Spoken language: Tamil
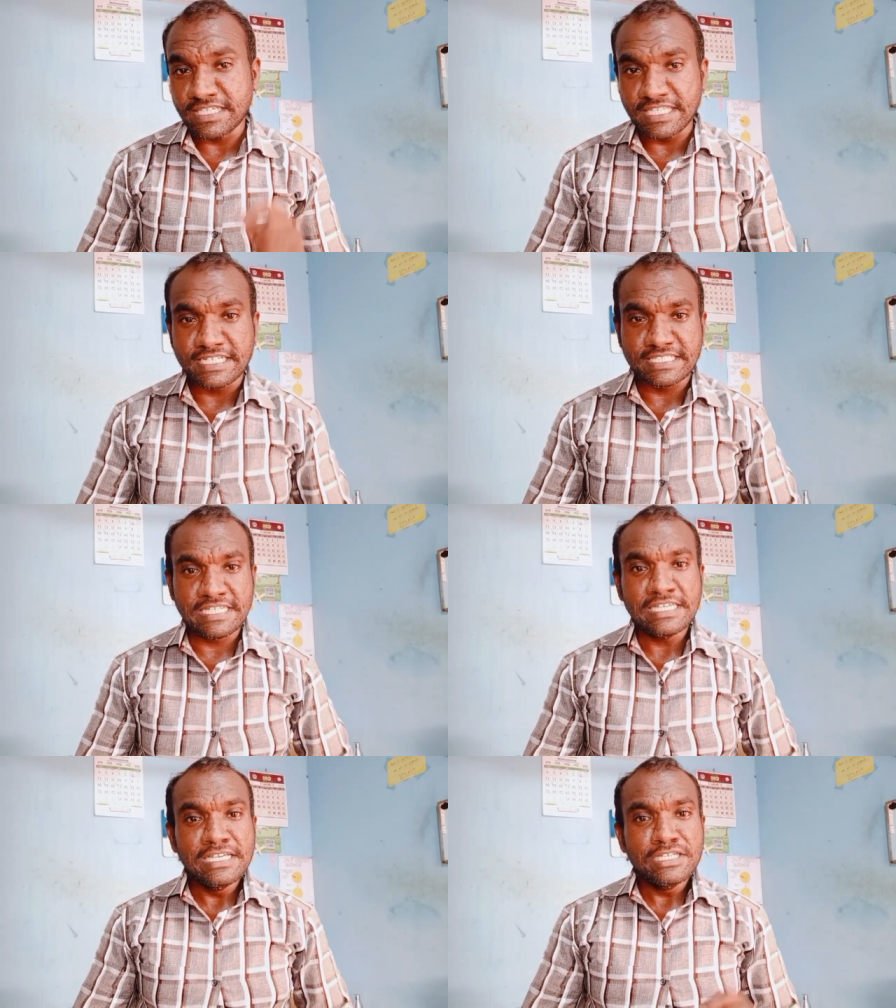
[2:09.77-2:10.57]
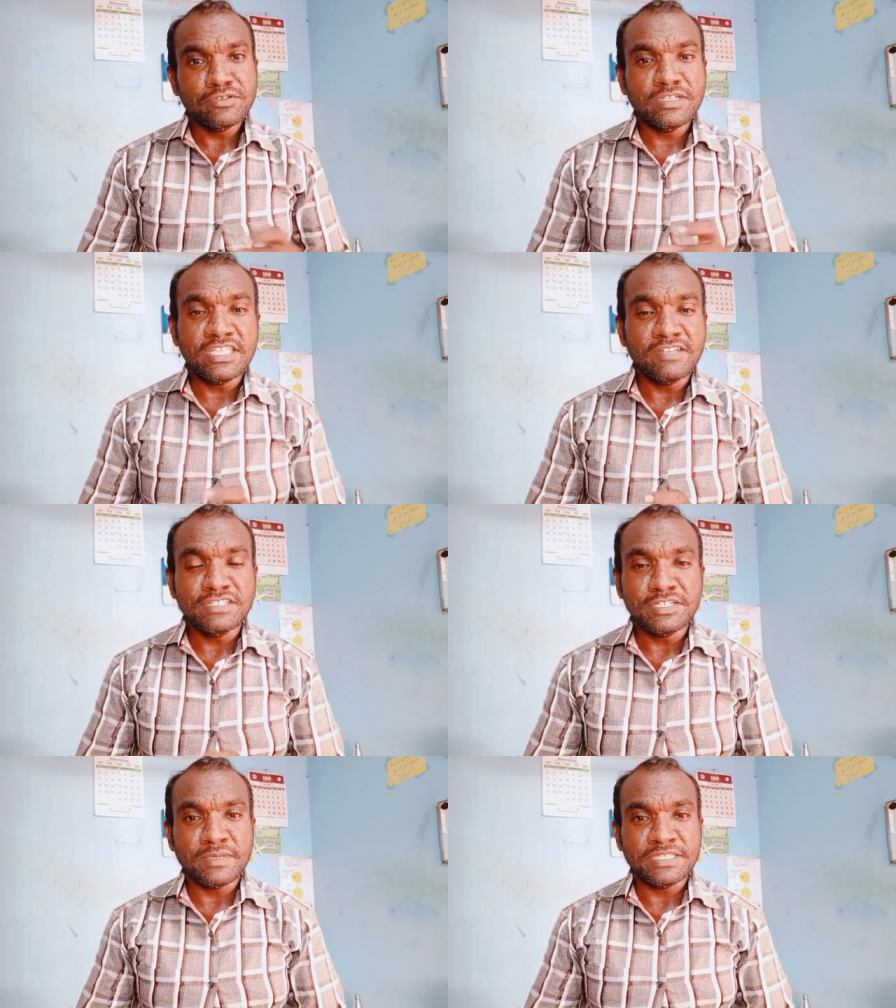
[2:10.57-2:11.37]
இருக்குது ஸோ இதில்
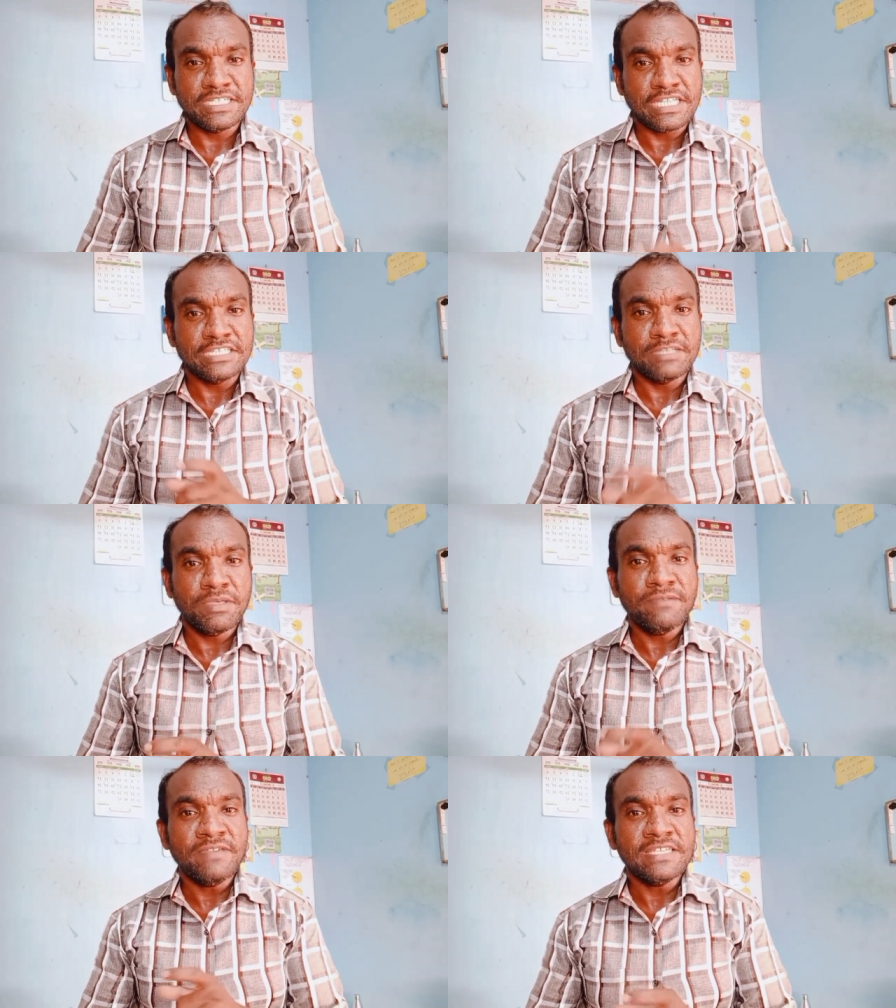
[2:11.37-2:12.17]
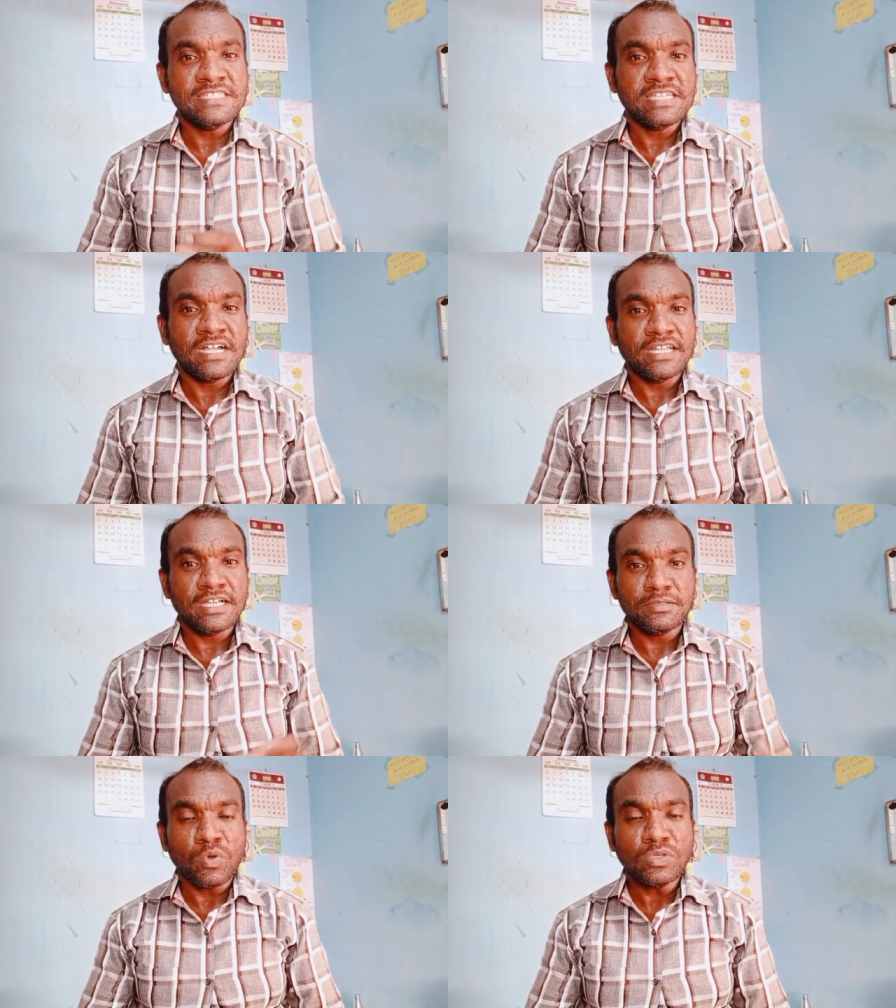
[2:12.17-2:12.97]
வந்துட்டு பார்த்தீங்கன்னா இந்த பிபிஎஸ்சிக்கான
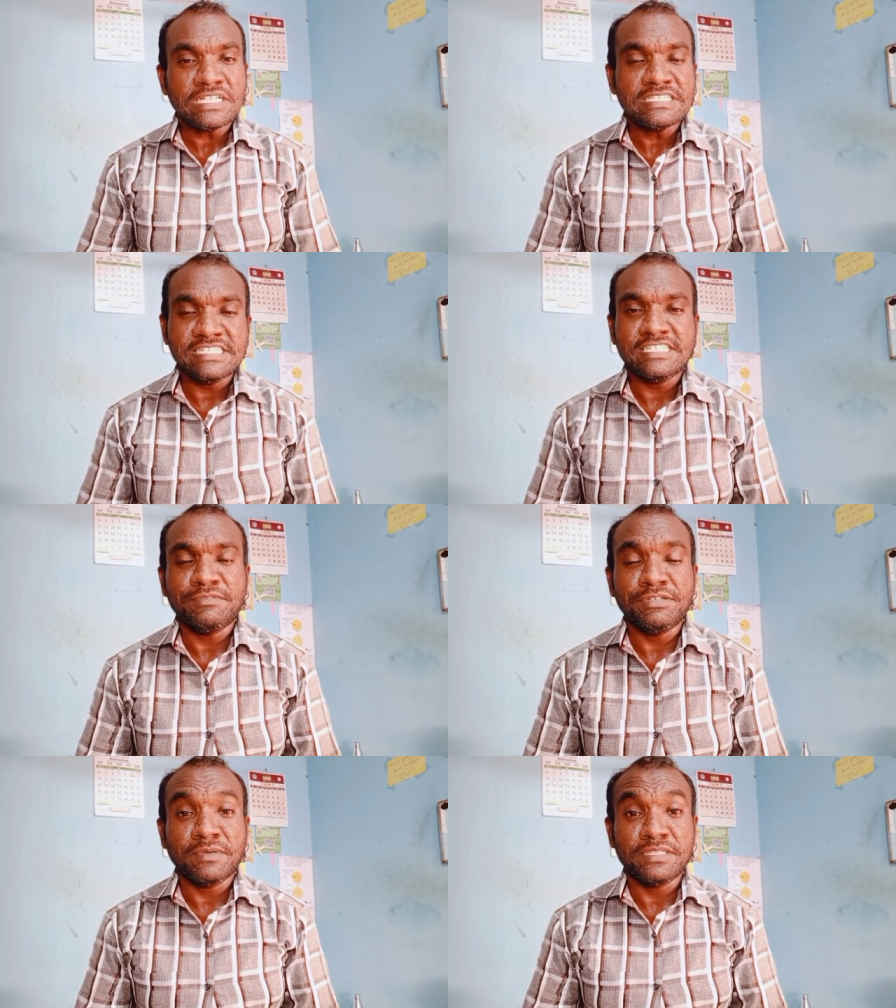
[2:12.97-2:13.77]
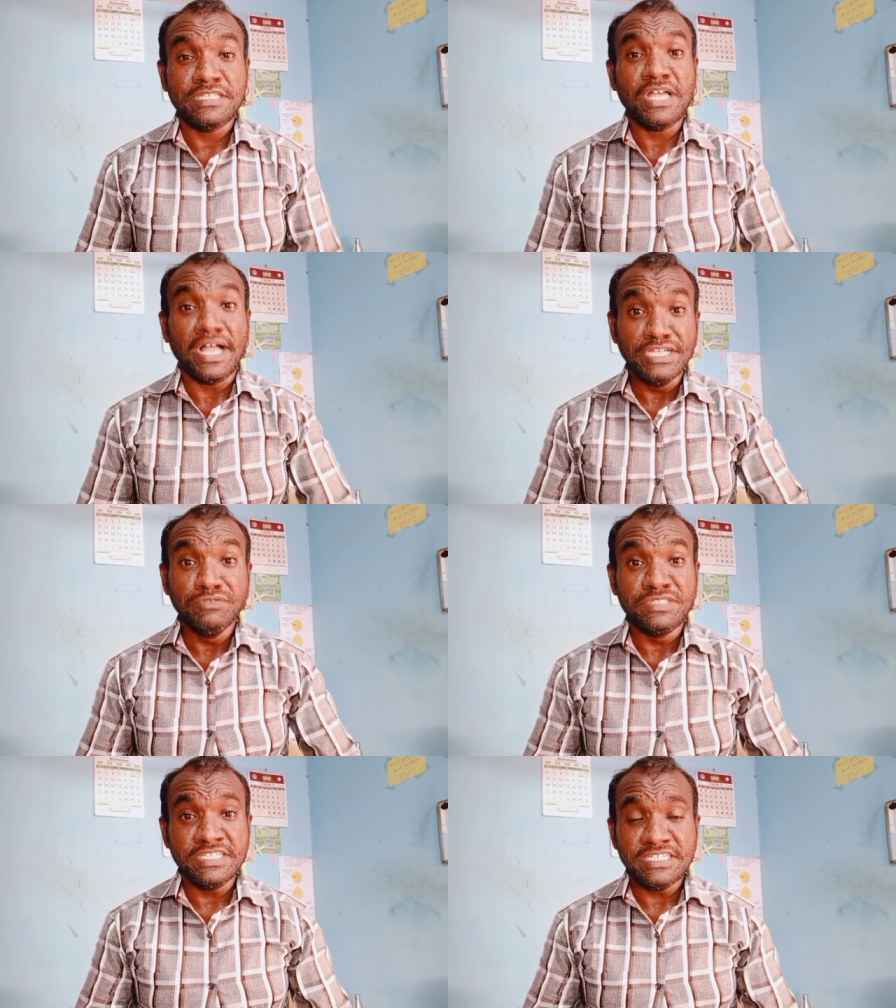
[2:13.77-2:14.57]
டோட்டல் சீட் அப்படின்னு பார்த்தீங்கன்னா
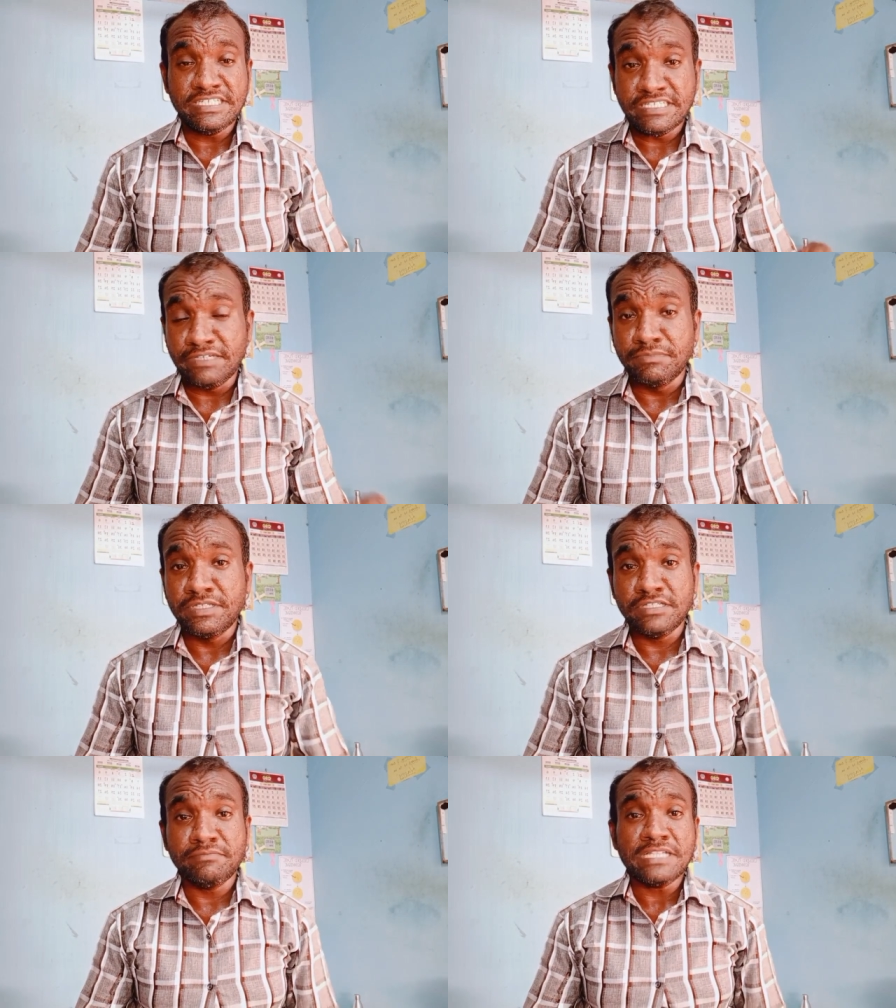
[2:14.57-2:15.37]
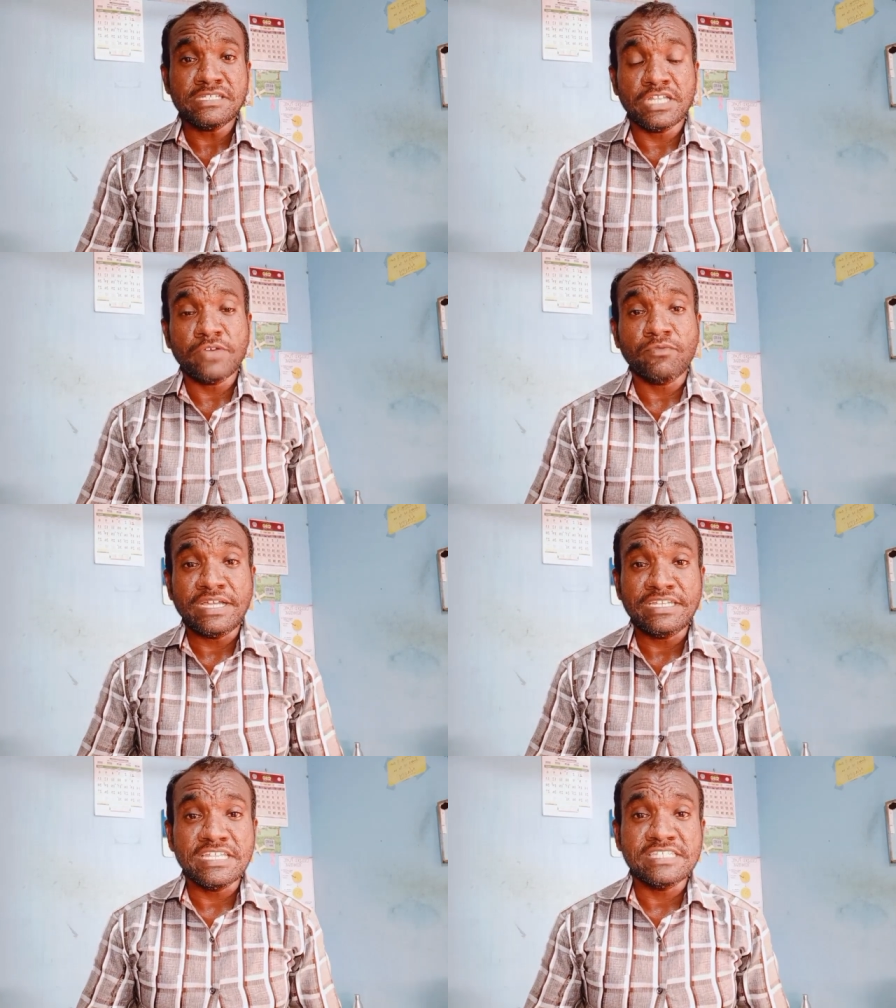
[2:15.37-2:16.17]
ஐநூற்றி எண்பது பேச்சுலர் ஆஃப்
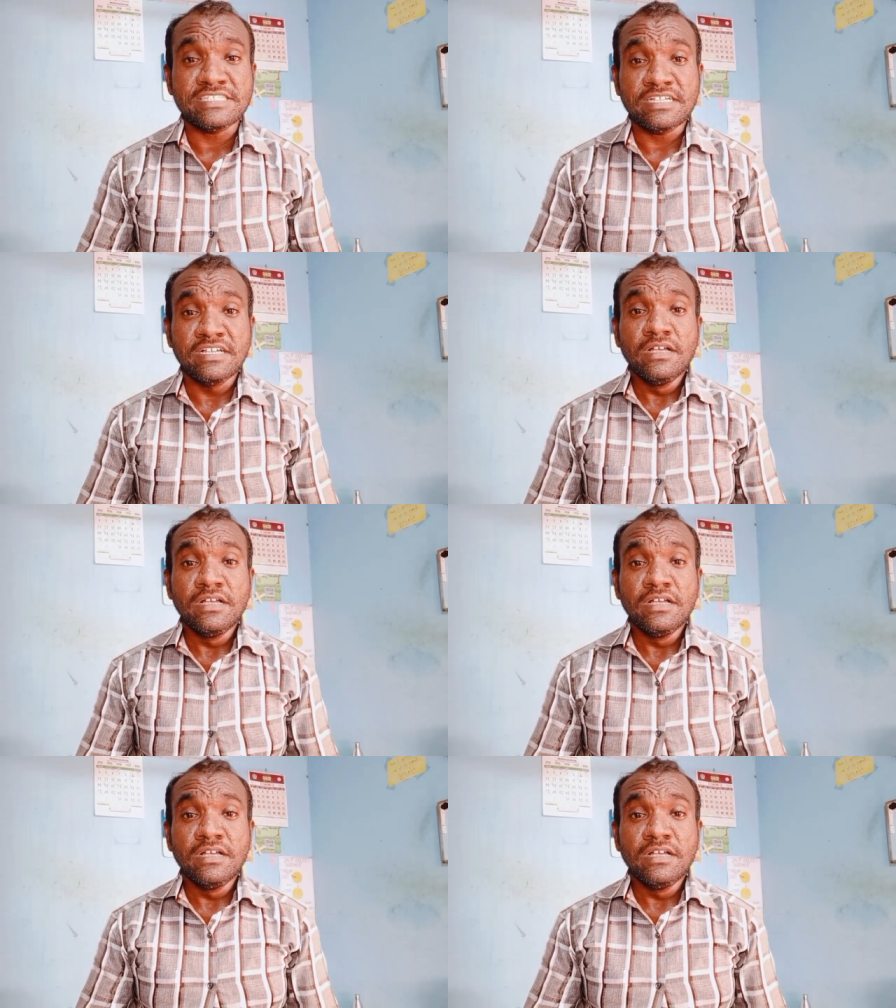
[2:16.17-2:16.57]
வைட்னரி சை